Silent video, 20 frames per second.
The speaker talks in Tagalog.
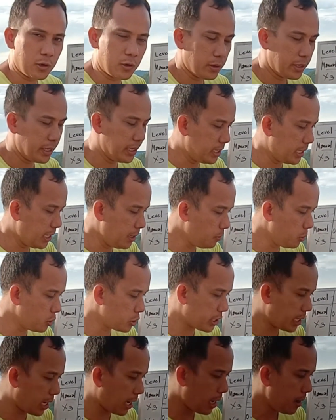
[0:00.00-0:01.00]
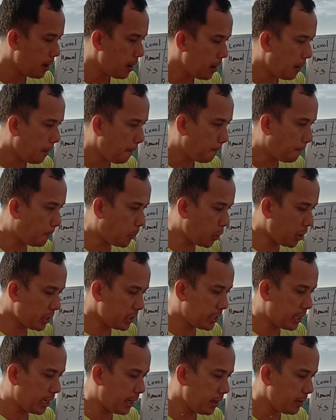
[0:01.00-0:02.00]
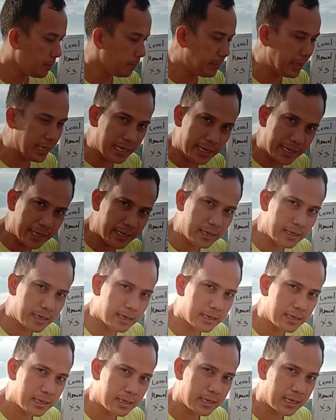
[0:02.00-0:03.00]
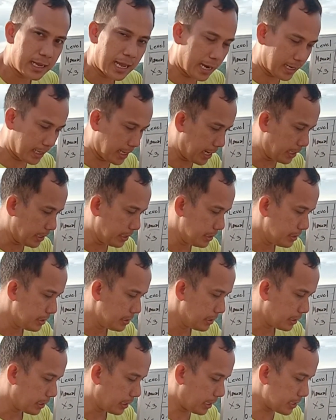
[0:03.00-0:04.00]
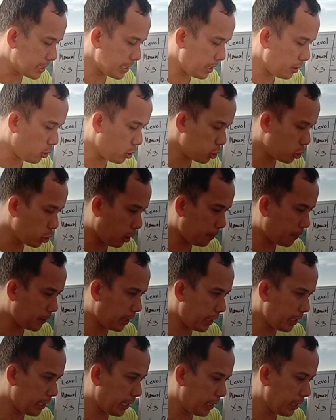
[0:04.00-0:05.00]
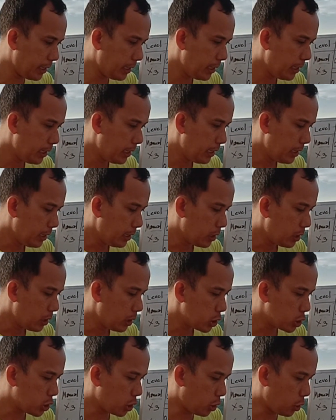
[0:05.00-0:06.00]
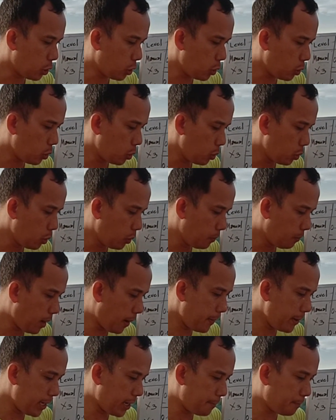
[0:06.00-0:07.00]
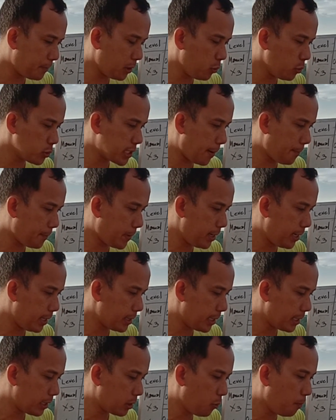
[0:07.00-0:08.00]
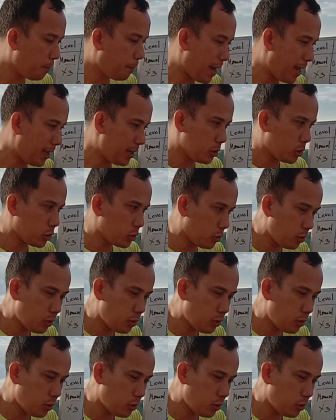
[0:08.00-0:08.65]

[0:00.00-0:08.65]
Hindi mo siya pwede bilhin agad. Kasi auto upgrading, So, mamaya pag-usapan natin kung paano to